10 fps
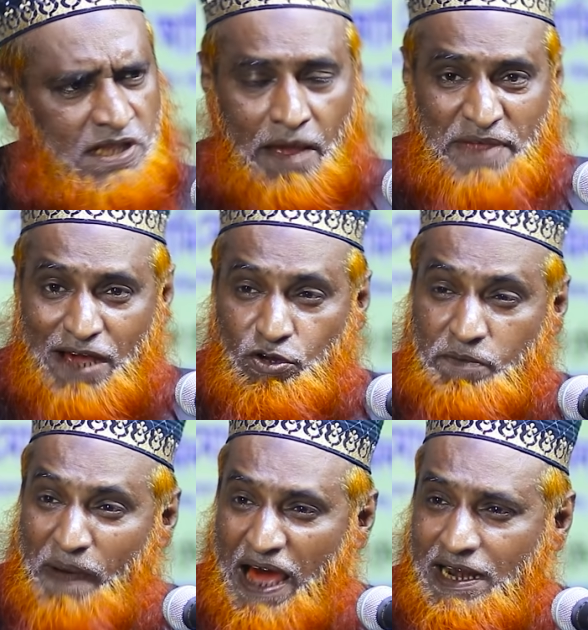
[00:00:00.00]
তা আমি এখন
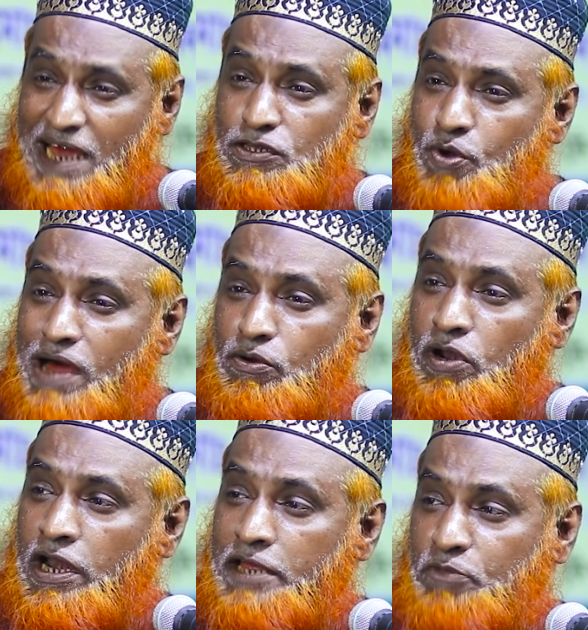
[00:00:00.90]
বাংলায় দোয়া
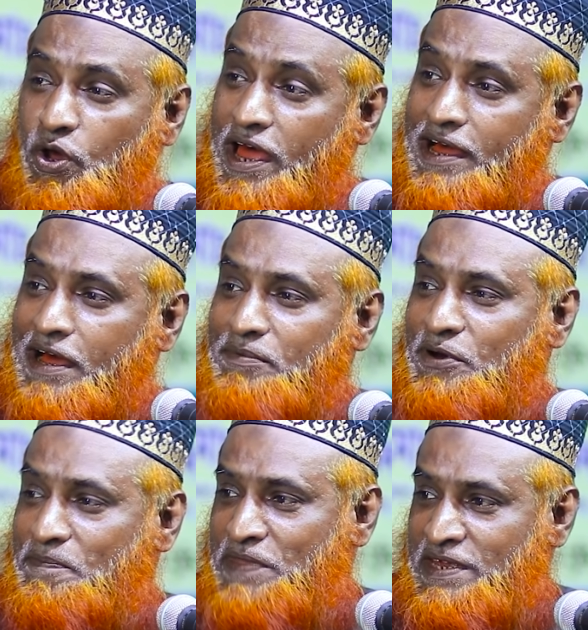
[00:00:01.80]
করলে ধরা
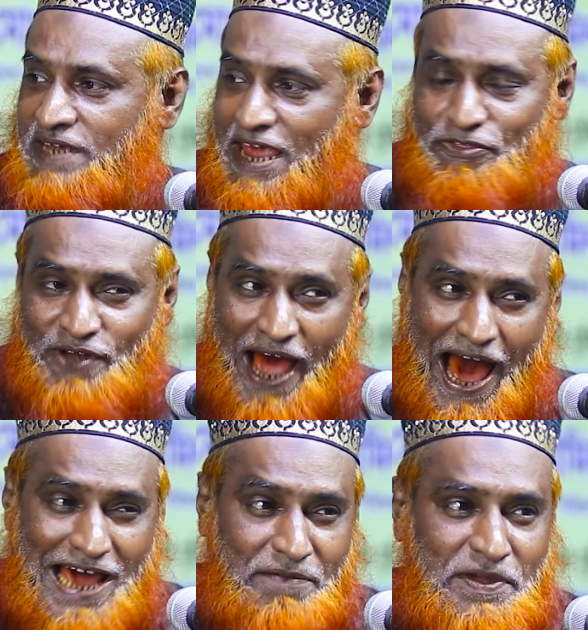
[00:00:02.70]
খাবো এই জন্য
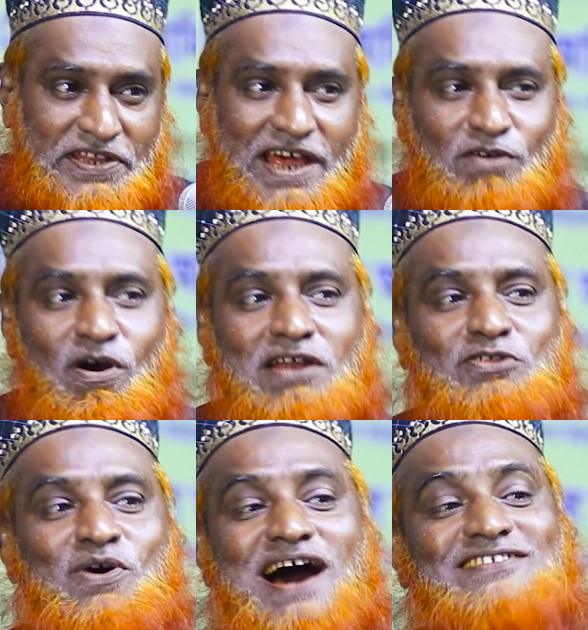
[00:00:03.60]
আরবিতে
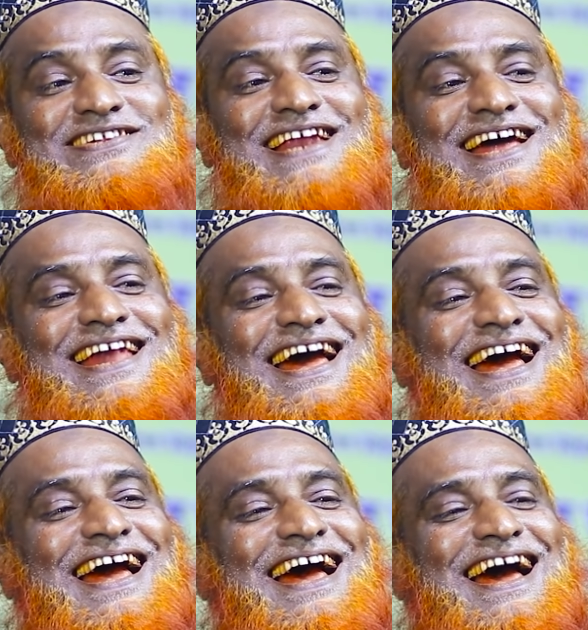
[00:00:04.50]
গর্দ আসে না
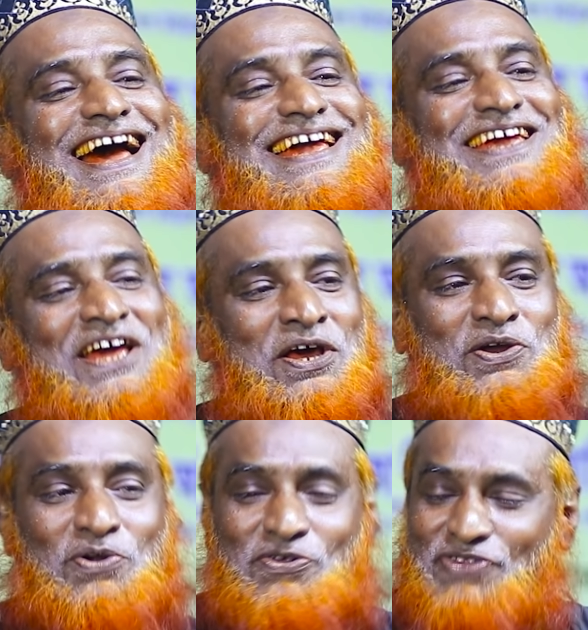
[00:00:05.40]
নাই
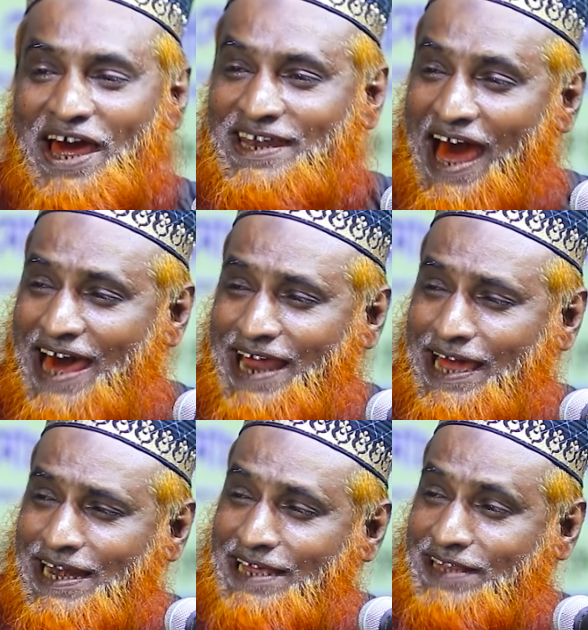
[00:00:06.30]
রোজা না
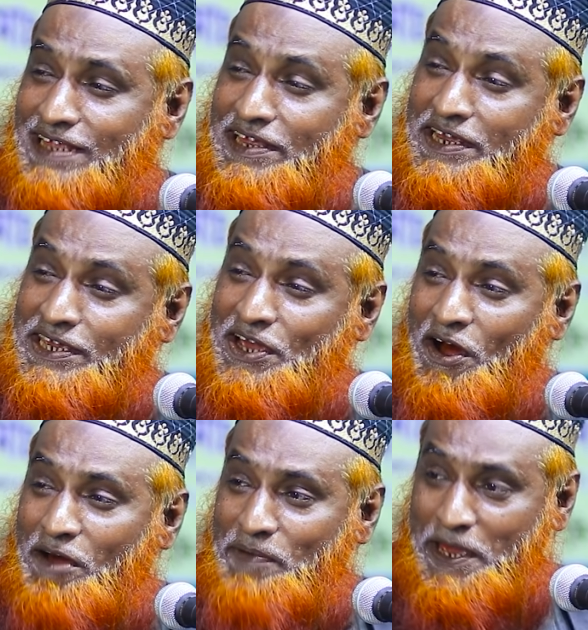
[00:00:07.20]
রাখলে তাদের কি
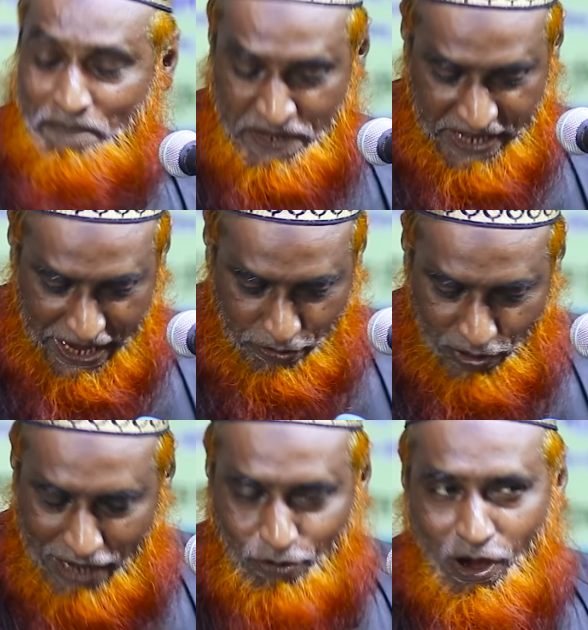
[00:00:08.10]
হবে
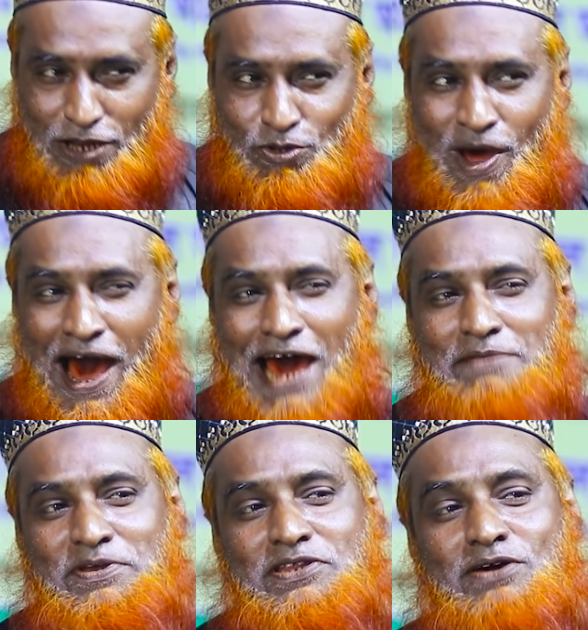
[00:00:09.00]
এইগুলা গর্দ
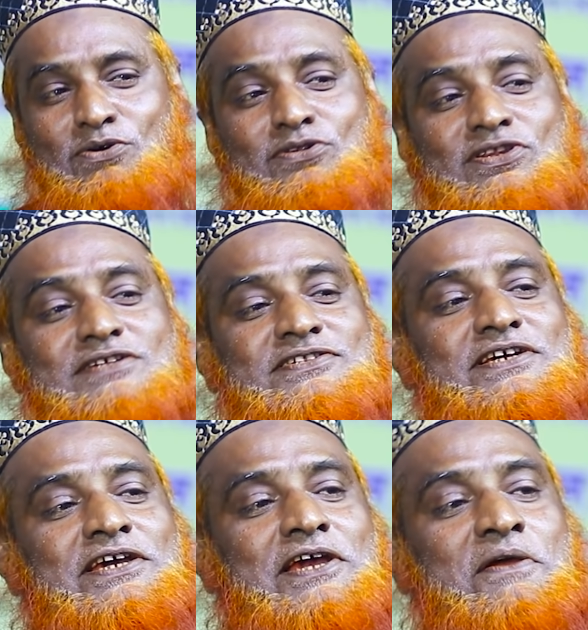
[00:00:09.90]
আরবিতে করতেছি